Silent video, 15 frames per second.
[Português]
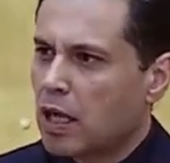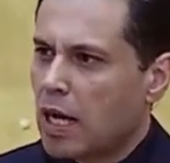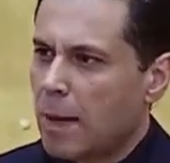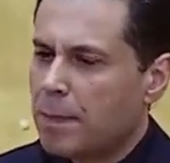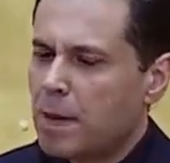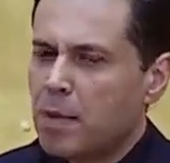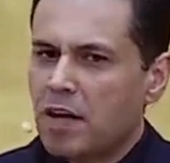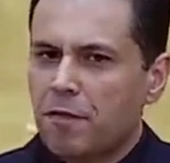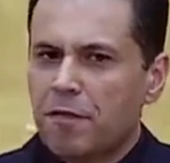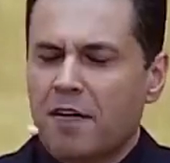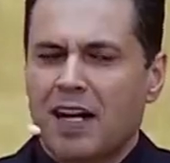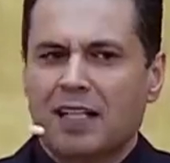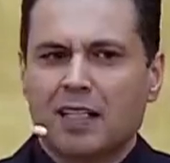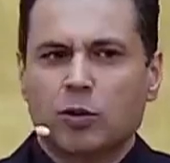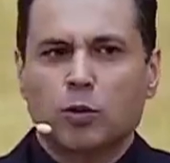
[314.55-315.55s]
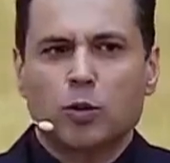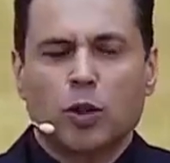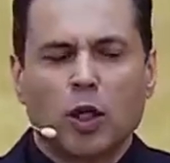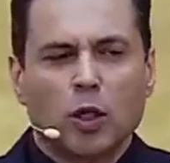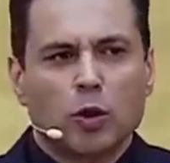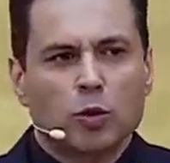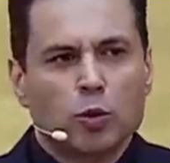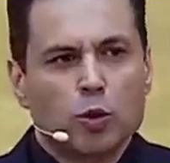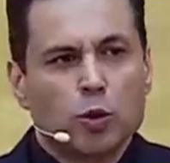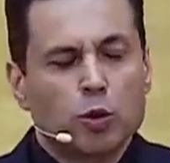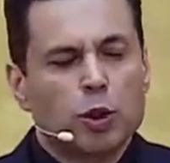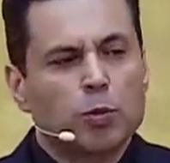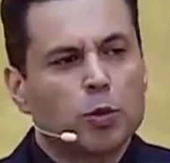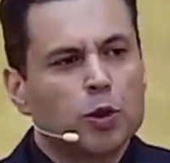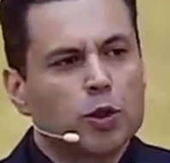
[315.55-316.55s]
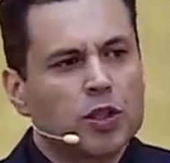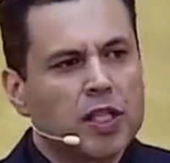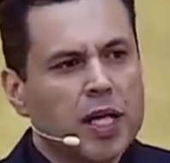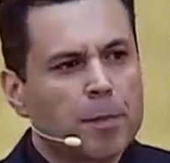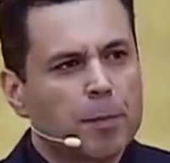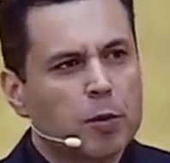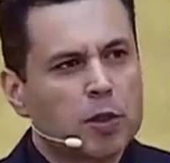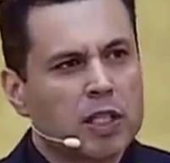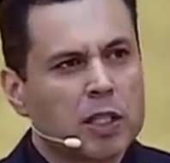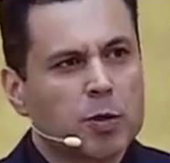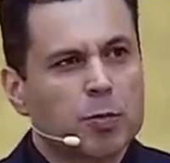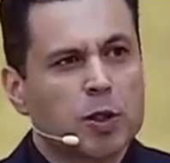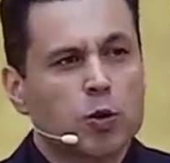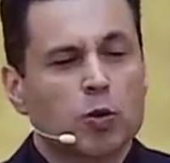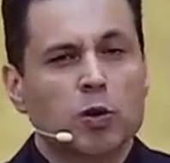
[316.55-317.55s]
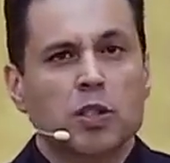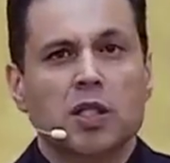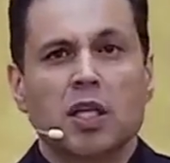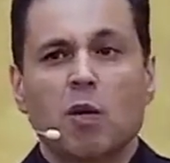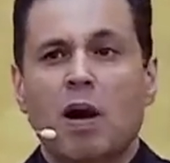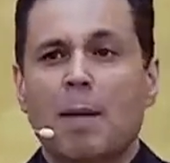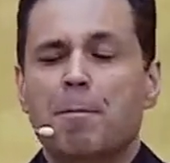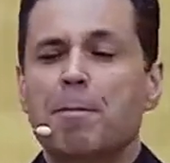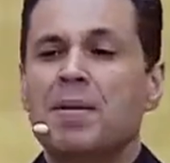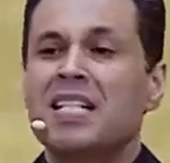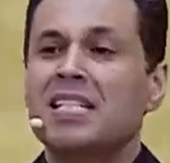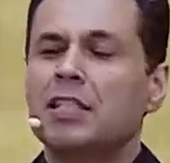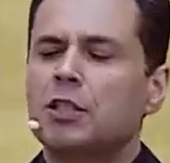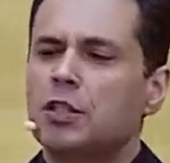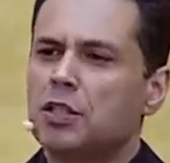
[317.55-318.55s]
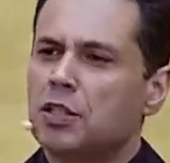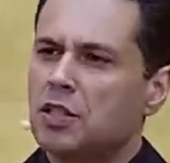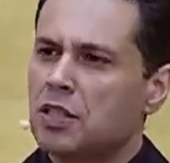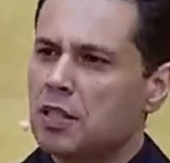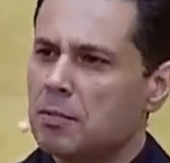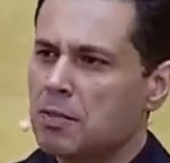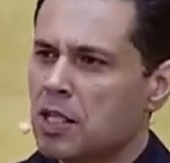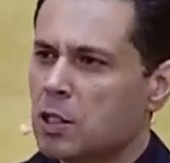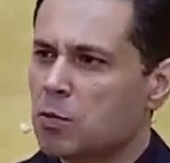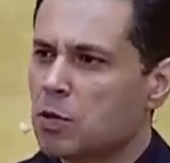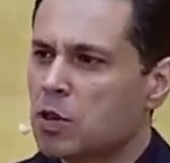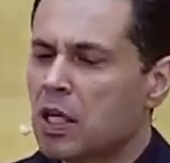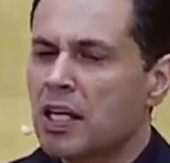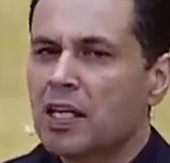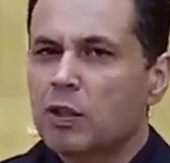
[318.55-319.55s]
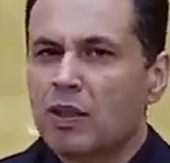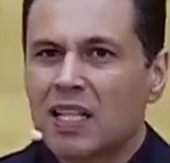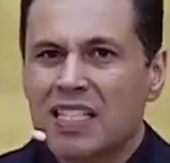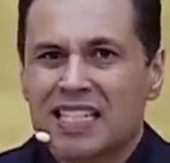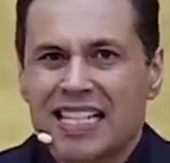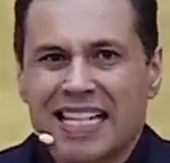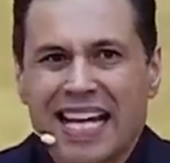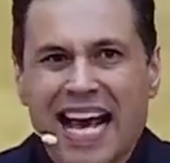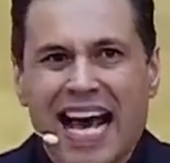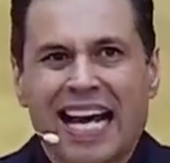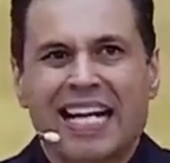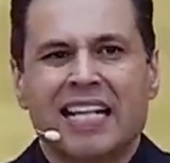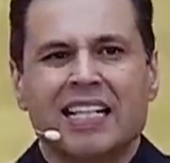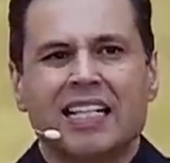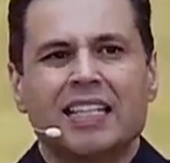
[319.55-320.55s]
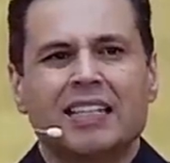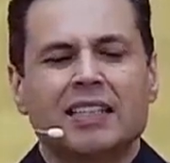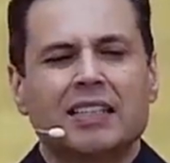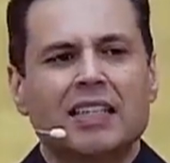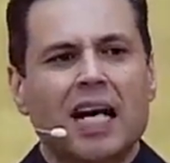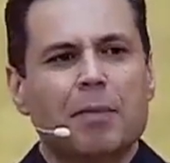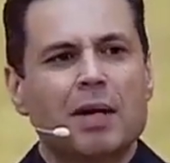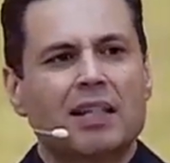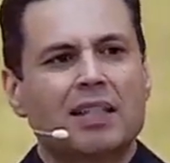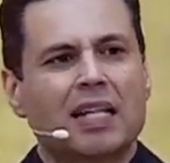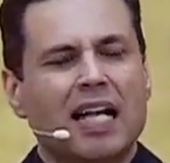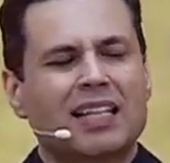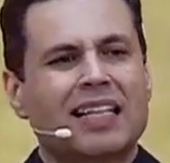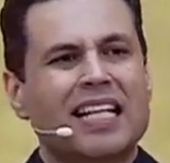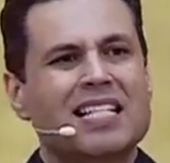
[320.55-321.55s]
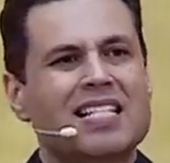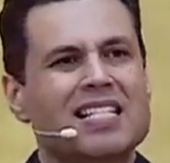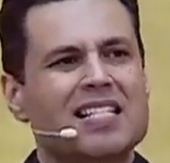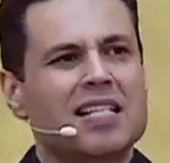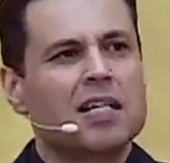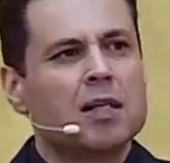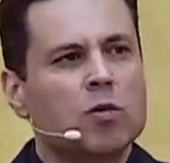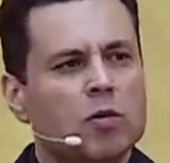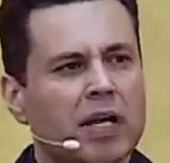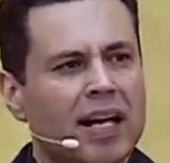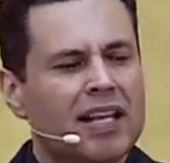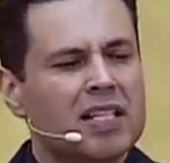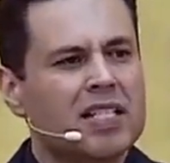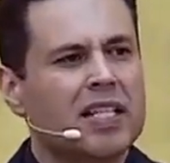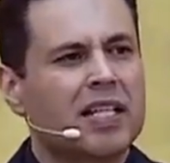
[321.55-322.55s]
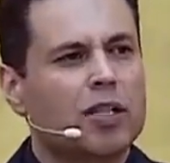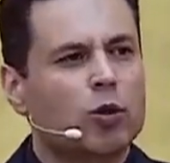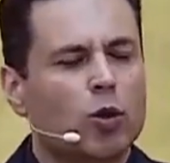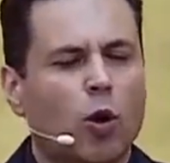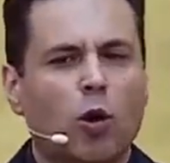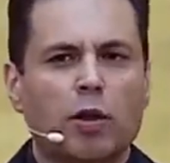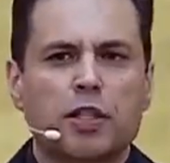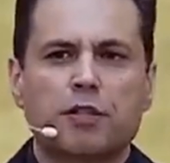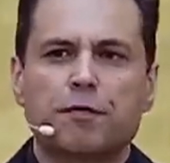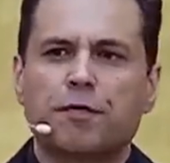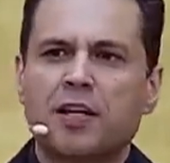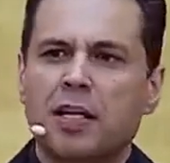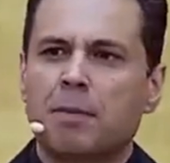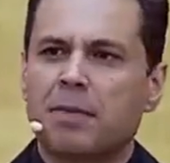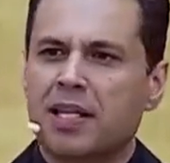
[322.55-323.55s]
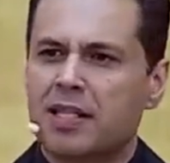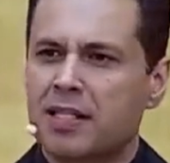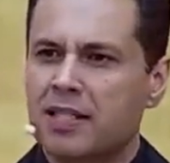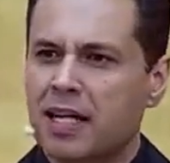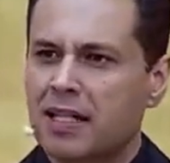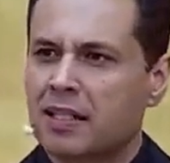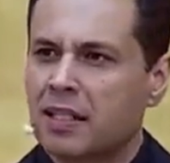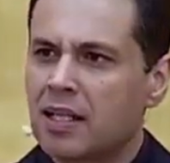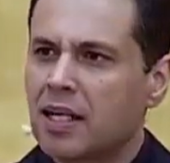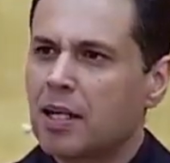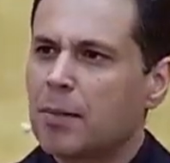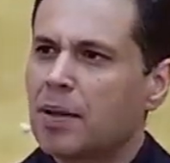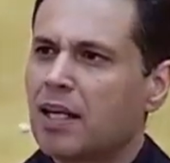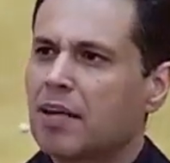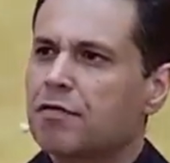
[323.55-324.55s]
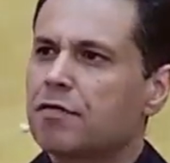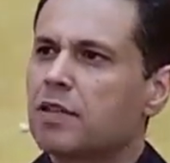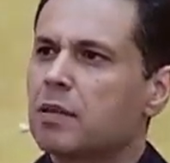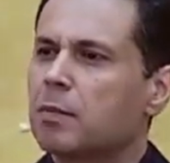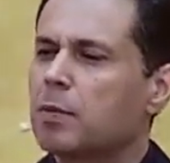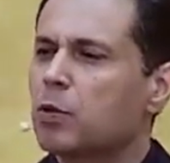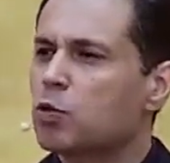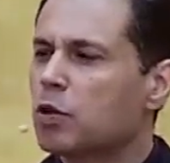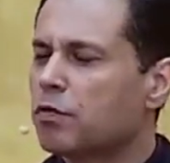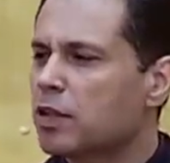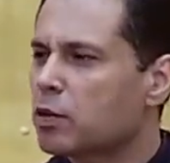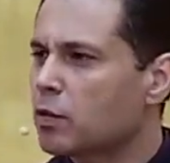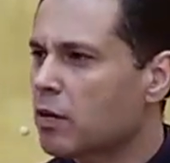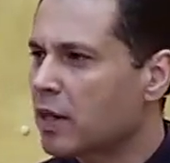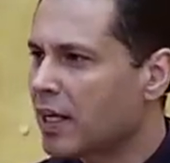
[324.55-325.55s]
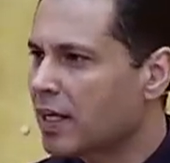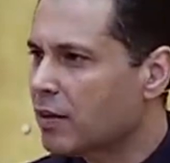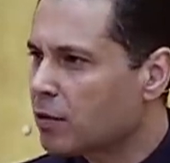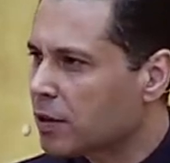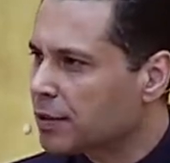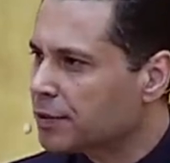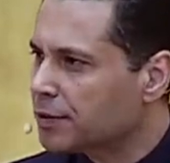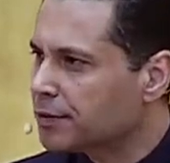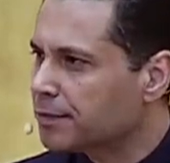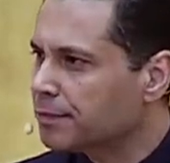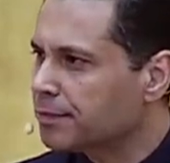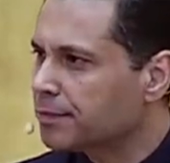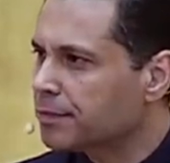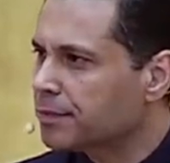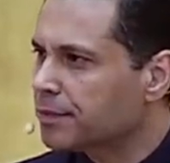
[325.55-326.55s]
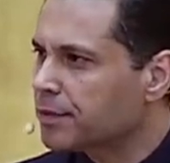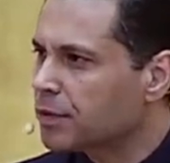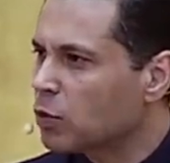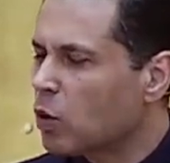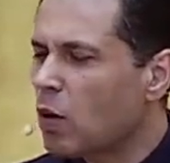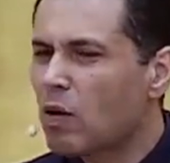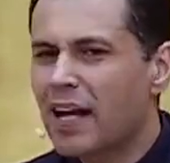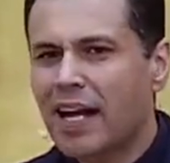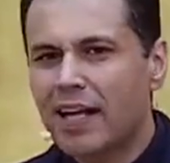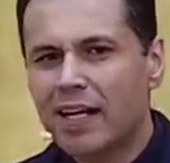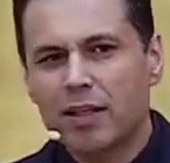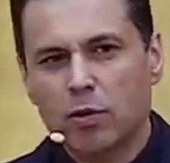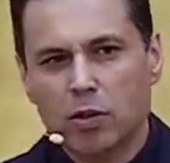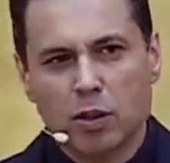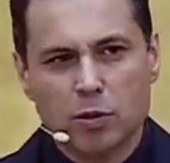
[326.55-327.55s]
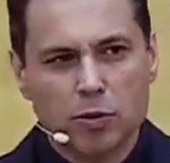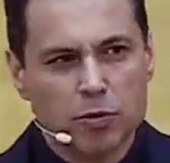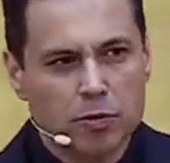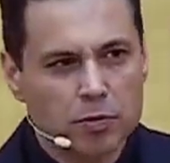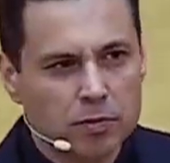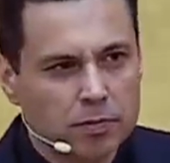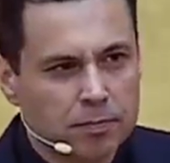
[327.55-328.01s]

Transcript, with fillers: A Bíblia fala do, dos últimos tempos que as pessoas seriam amantes de si mesmas. Então elas querem sabe, atenção, querem seguidores, fama, etc. Pela fama a pessoa faz qualquer negócio. Qualquer negócio.